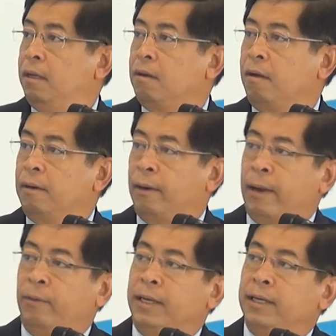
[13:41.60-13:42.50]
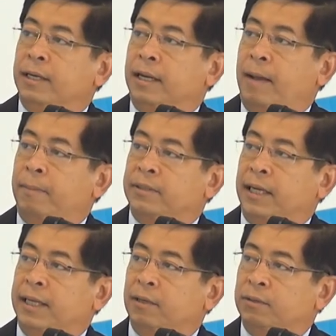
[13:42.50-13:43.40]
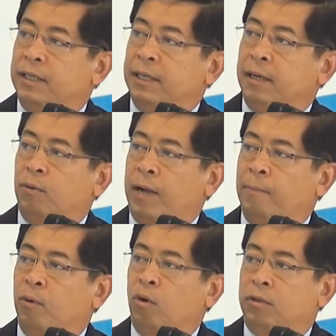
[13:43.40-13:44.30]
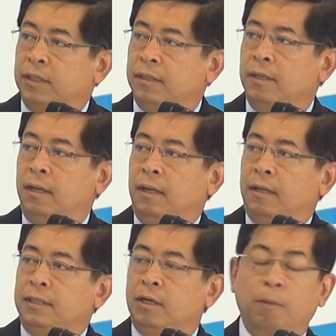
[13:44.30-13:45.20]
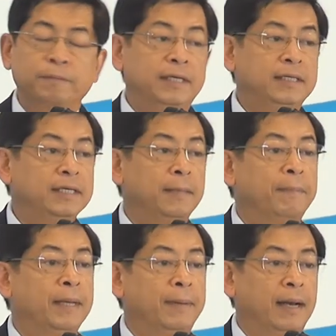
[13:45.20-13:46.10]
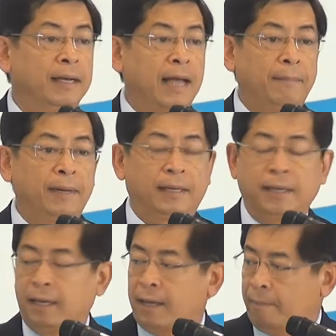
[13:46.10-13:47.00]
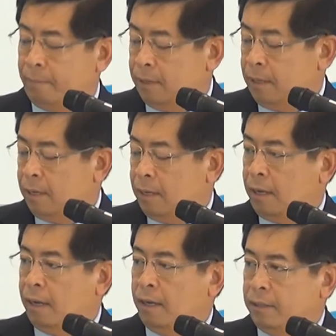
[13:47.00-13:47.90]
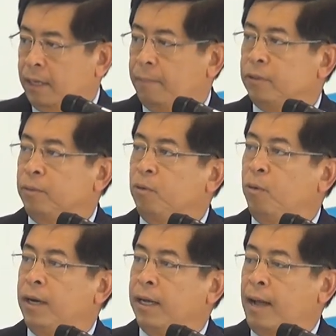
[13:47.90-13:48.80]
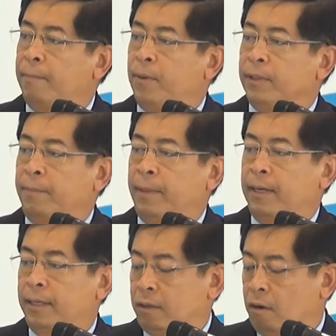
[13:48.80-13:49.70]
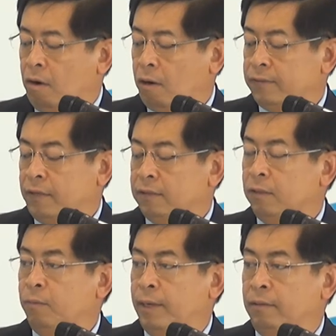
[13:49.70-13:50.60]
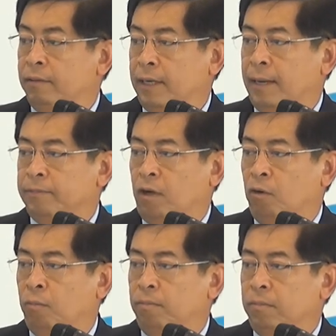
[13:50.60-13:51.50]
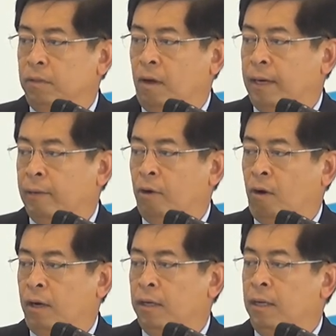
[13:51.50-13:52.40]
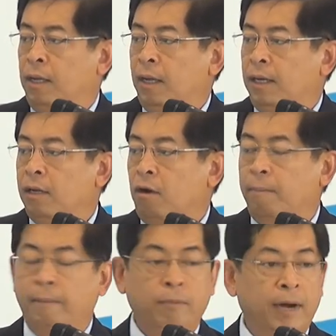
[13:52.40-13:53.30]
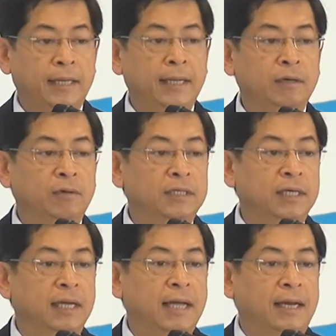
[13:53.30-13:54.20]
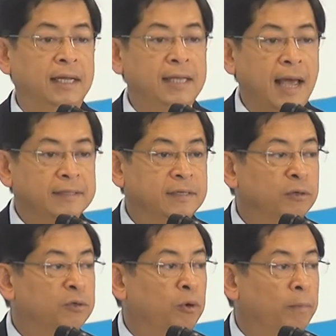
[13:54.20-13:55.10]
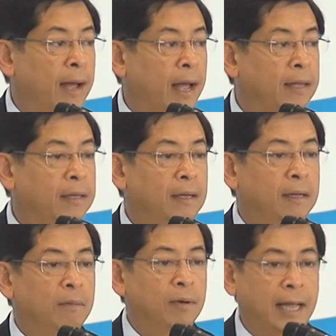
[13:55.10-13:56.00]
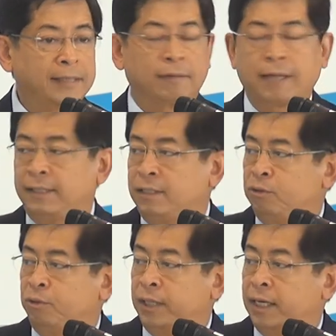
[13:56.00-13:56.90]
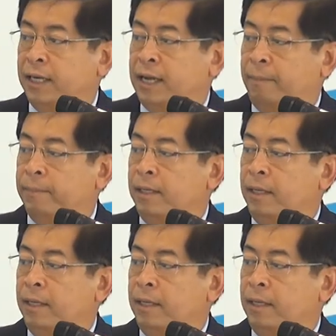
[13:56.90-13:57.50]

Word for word: ก็เร็ว ๆ นิดหนึ่งนะครับเราใช้เทคโนโลยีในโครงการมงกฎซึ่งซึ่งครบส20 ปีไปแล้วในการผลิตเนี่ยนะครับเยอะพอสมควรนะครับ ไม่ว่าจะเป็นเรื่องของ horizontal well นะครับ เจาะหลุมนอนแนวนอน เรื่องของ membrane technology ในการที่จะแยก CO2 ออกมา เพราะก๊าซอาวไทย CO2 เยอะนะครับ